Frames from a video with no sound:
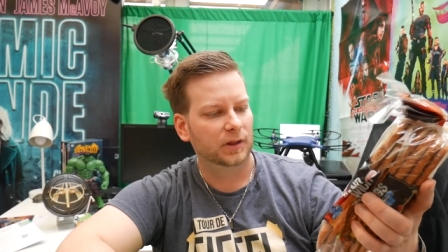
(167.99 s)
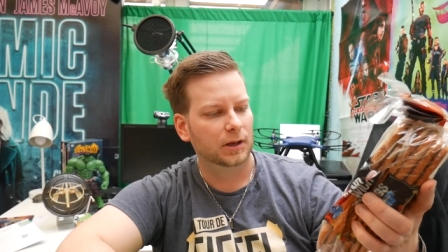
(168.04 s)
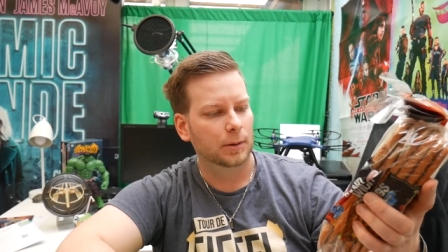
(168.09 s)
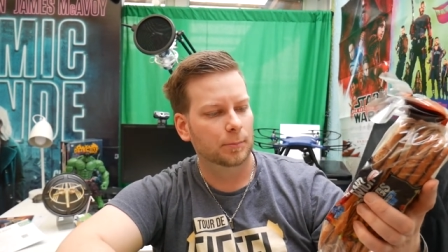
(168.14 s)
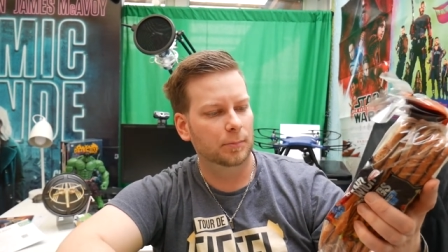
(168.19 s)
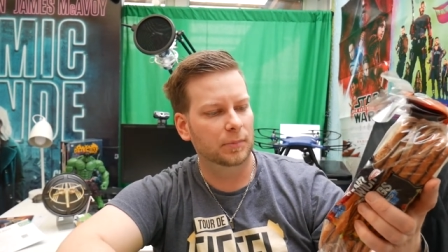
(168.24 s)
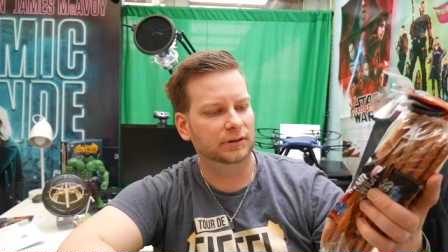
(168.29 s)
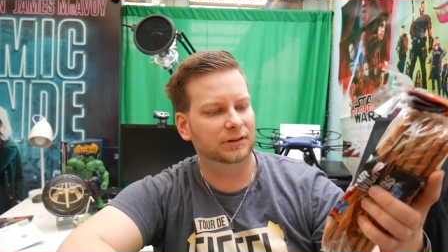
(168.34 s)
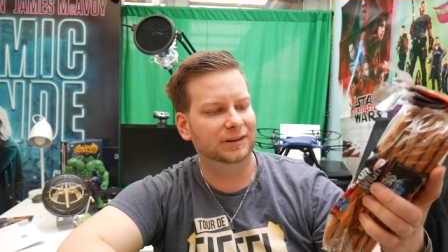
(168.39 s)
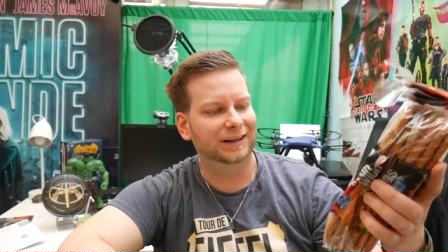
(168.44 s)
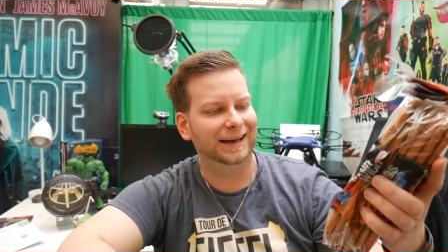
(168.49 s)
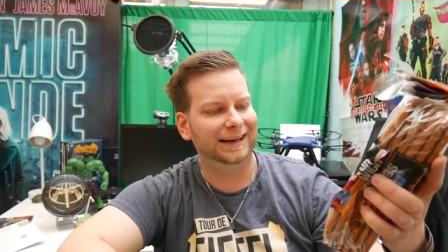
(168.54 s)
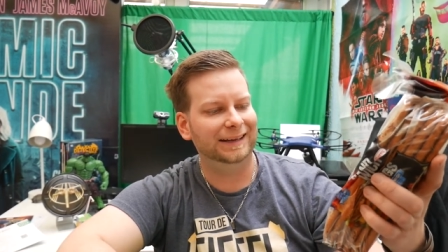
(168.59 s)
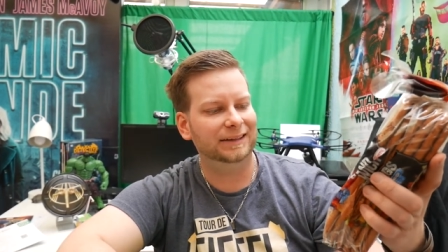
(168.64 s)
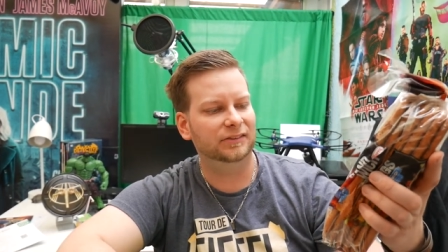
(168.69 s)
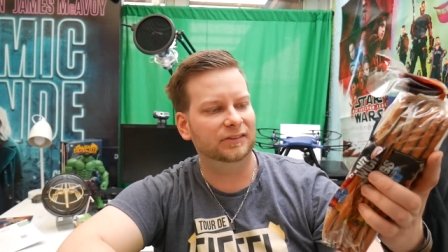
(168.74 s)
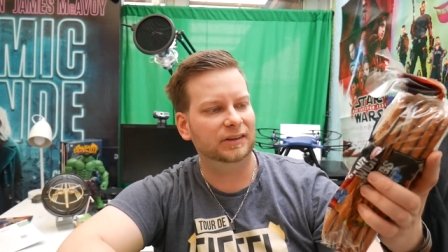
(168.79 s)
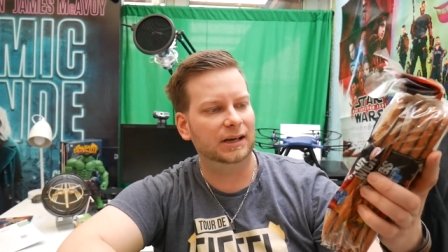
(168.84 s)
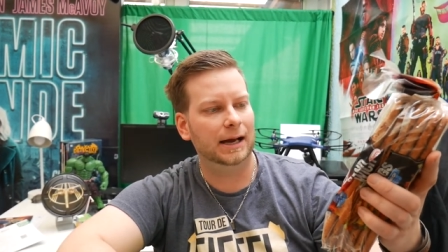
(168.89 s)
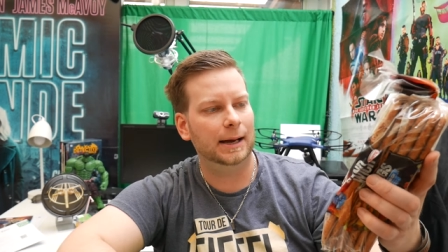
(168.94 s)
mit
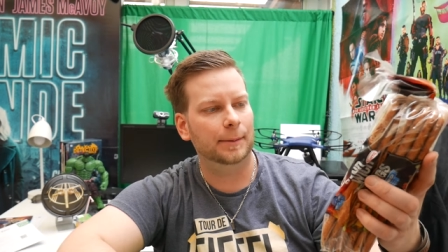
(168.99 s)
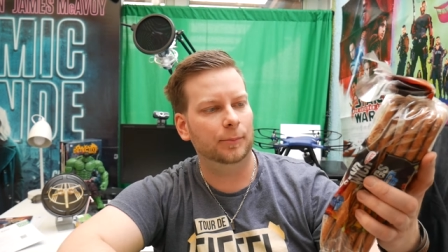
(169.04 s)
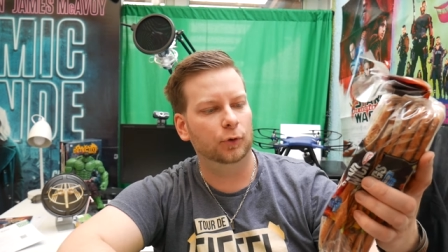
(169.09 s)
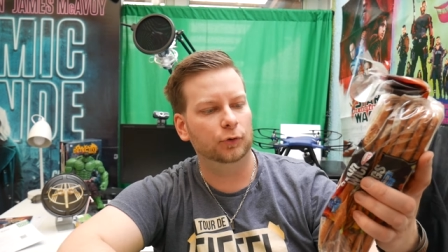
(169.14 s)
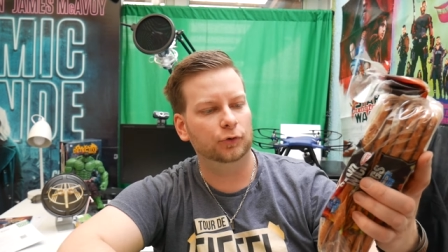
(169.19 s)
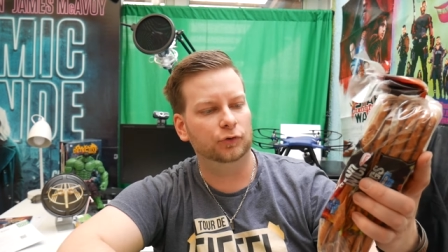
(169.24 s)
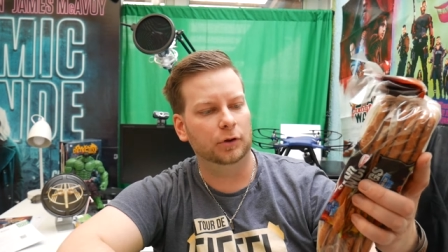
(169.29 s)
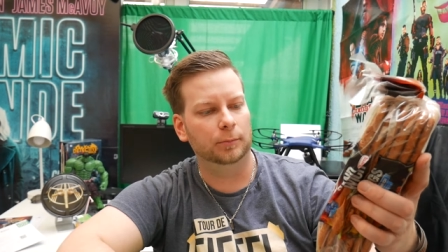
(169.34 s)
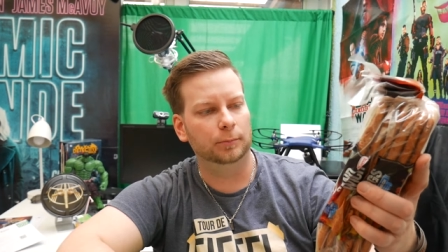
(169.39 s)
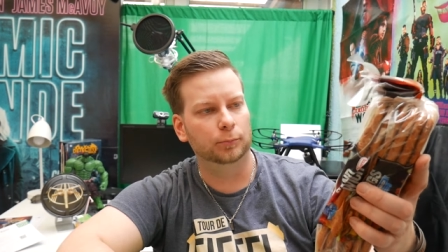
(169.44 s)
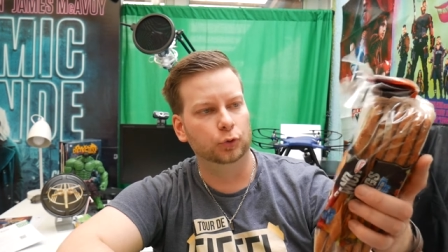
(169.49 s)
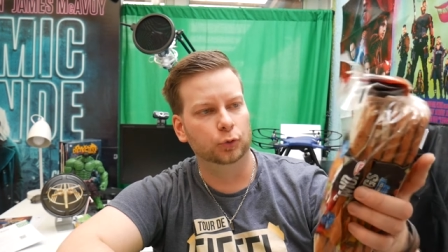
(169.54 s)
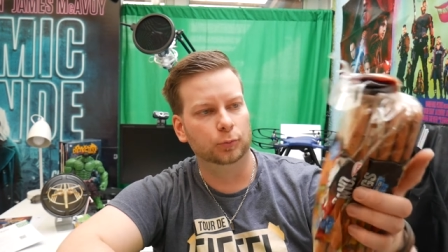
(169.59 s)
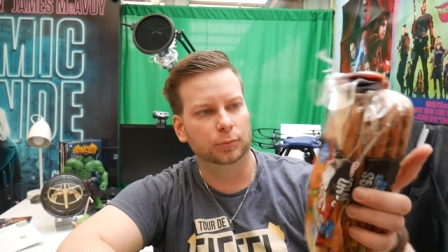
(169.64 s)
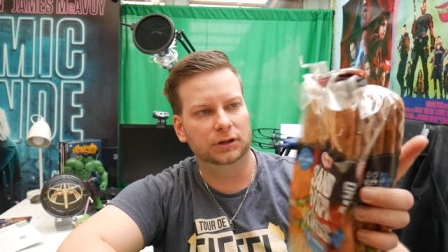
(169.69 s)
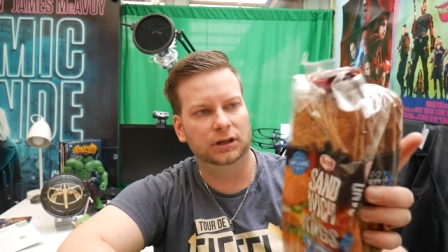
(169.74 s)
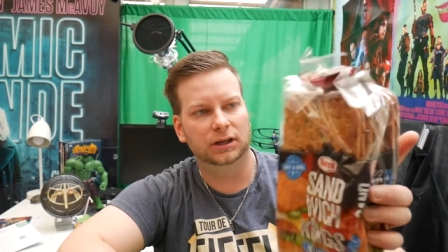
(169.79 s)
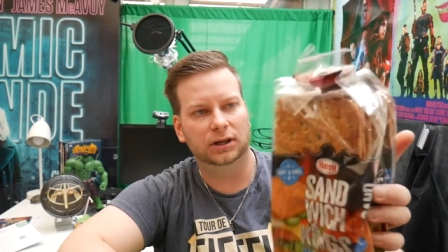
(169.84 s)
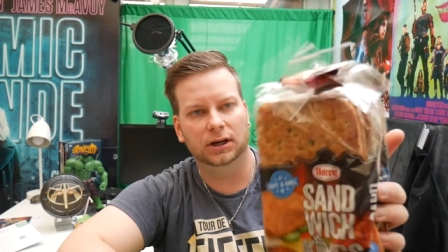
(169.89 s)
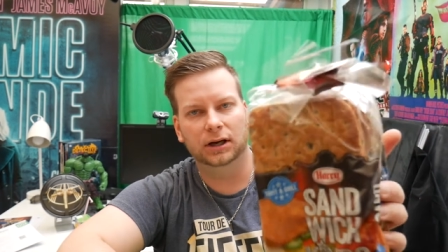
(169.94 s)
Leinsamen und
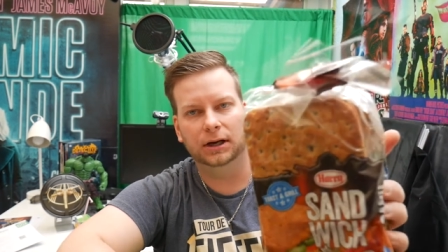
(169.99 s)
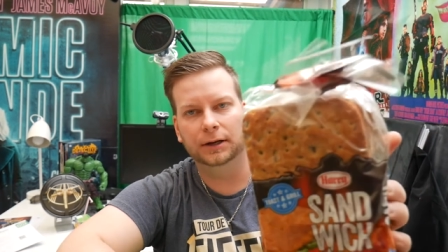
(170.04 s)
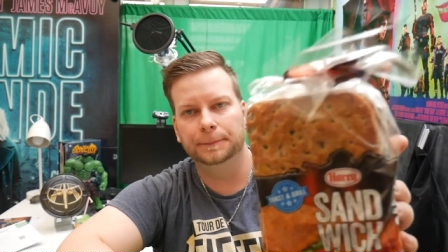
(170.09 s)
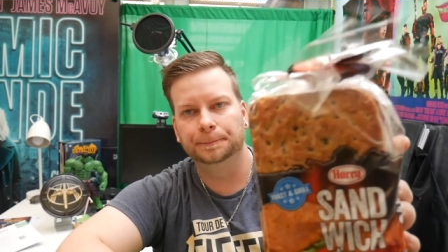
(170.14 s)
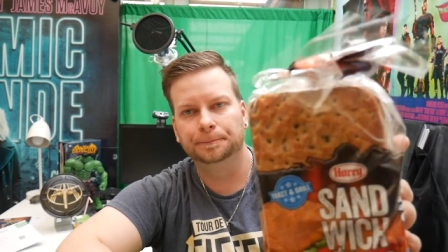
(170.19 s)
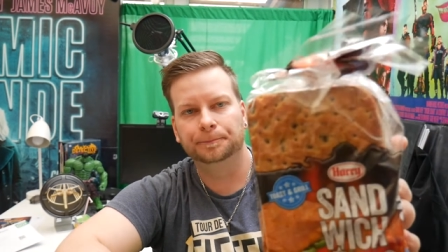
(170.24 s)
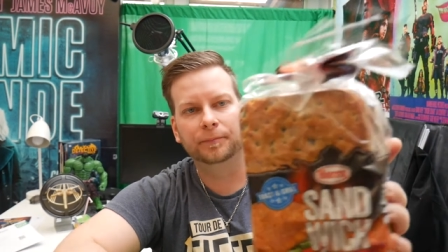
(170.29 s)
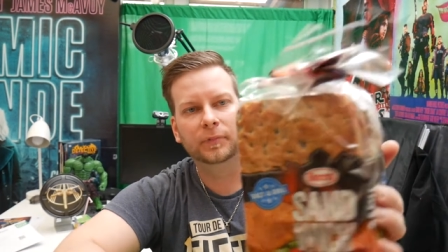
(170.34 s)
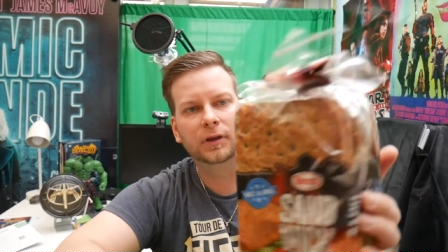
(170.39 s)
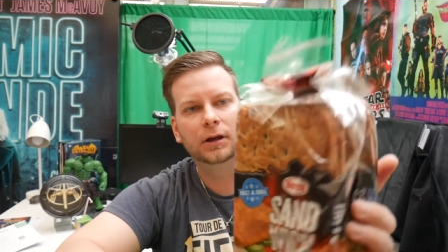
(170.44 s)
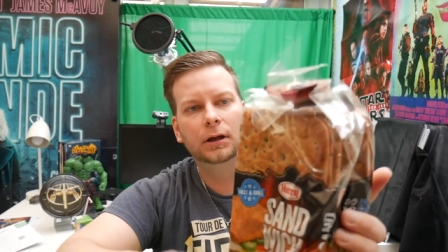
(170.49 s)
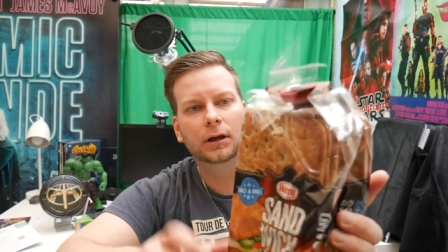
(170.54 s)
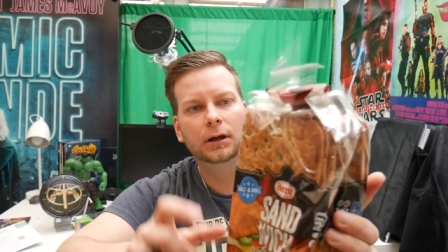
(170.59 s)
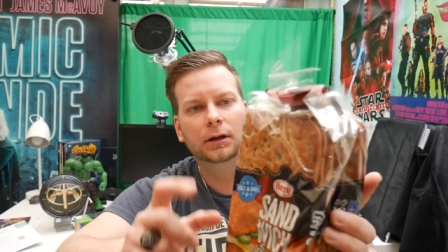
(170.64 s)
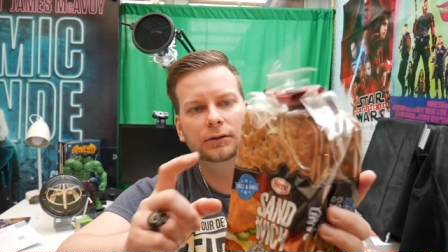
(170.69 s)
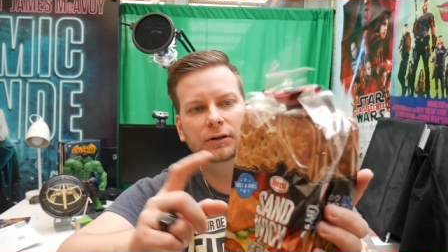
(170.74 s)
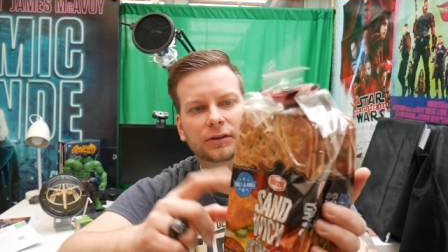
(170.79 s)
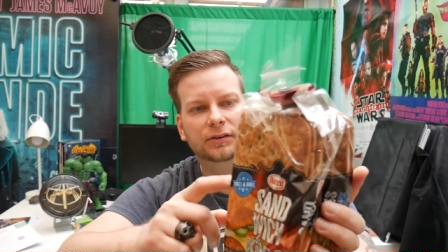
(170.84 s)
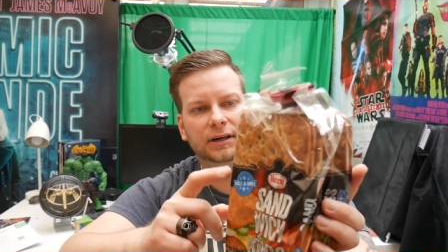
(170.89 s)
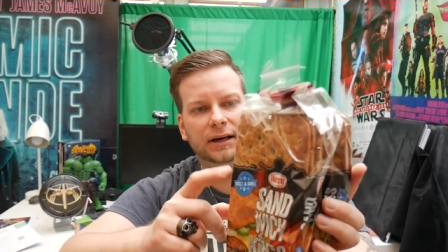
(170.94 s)
Sonnenblumenkern.
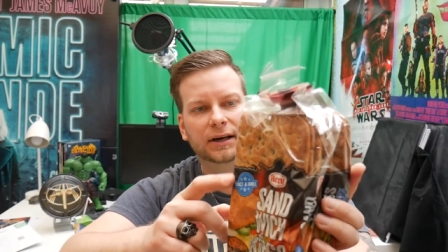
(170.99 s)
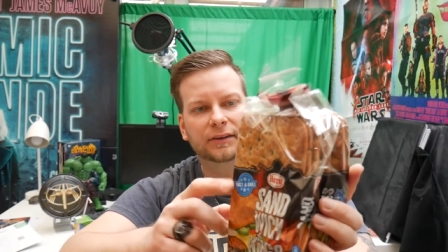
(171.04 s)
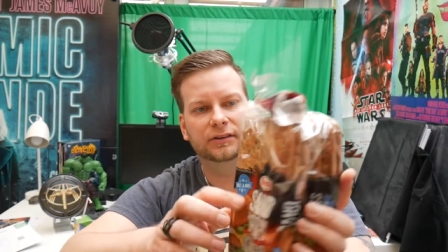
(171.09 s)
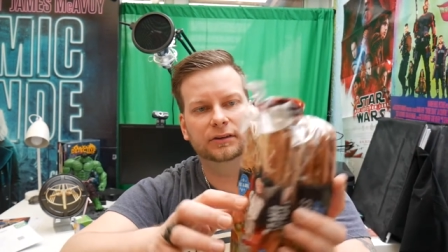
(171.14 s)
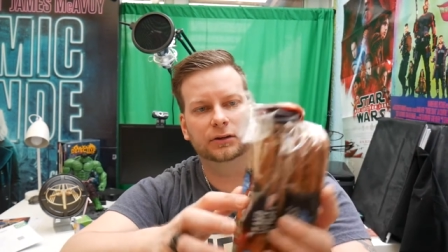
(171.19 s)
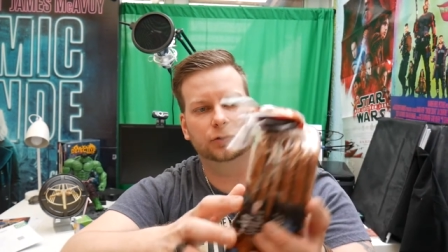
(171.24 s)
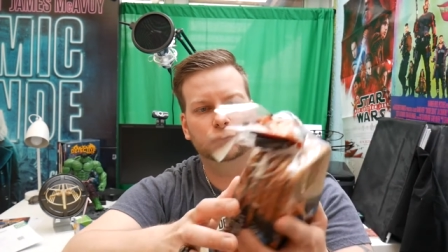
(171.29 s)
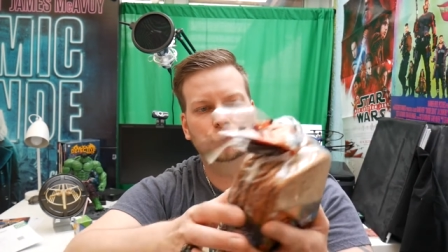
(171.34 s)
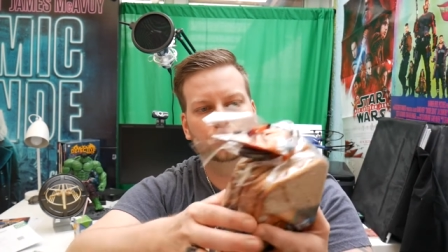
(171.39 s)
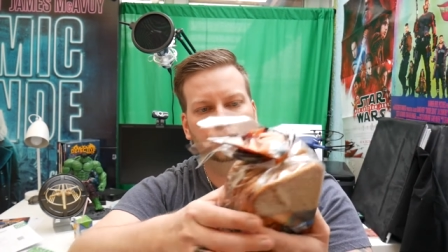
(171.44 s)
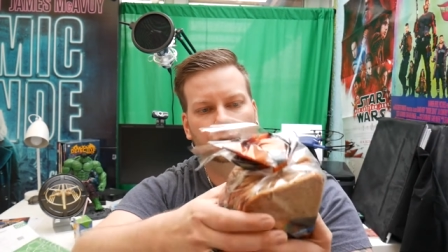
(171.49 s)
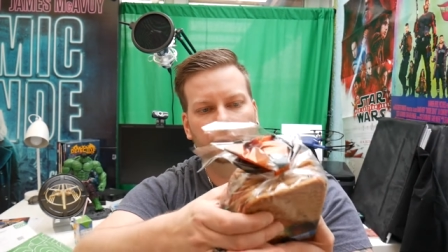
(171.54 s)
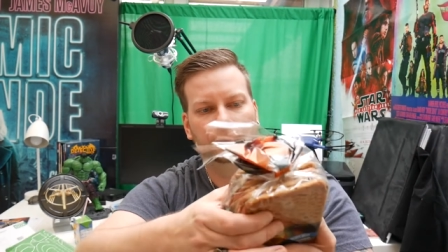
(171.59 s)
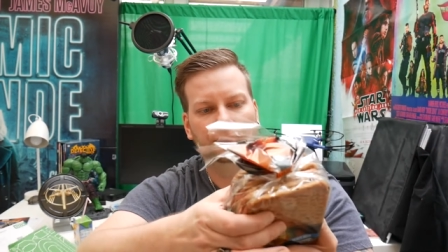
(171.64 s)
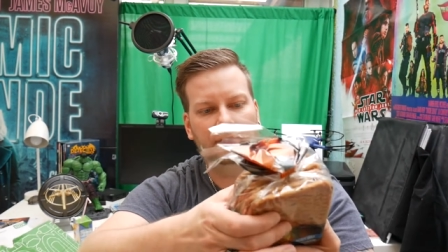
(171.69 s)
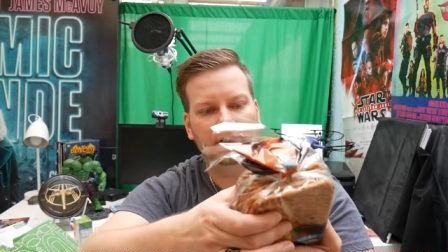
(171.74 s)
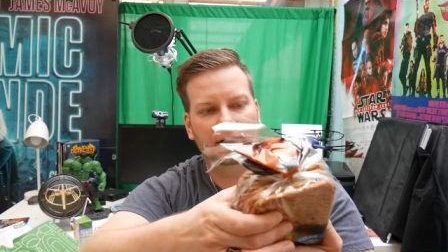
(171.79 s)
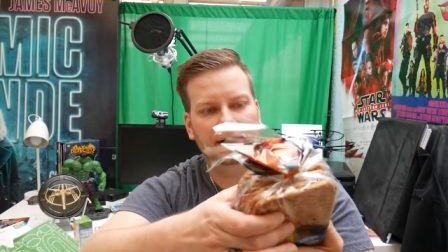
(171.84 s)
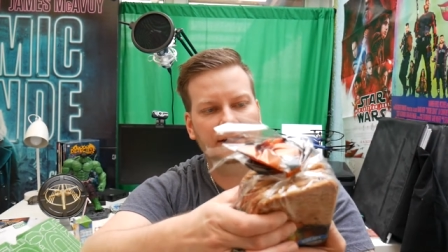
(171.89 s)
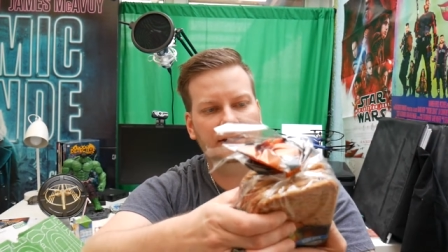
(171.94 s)
Die Dinger sind natürlich schön
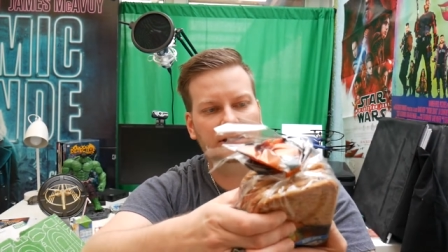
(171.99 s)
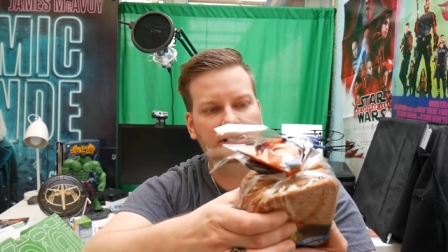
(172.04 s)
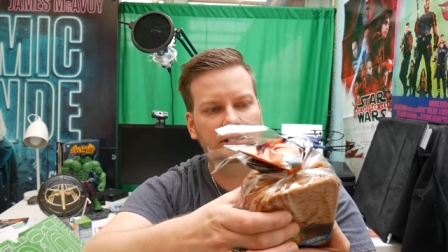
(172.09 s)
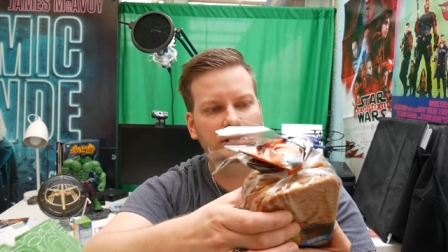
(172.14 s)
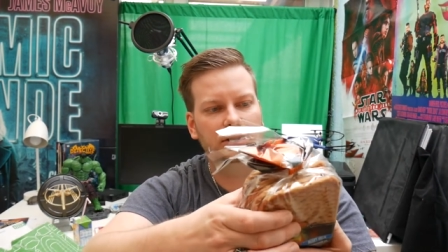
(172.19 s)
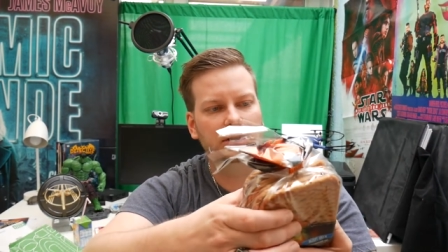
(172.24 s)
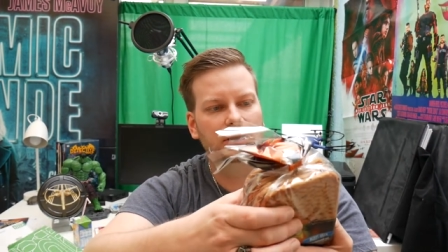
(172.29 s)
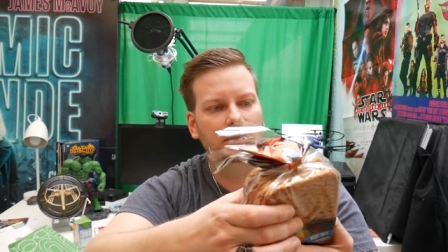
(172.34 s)
weich.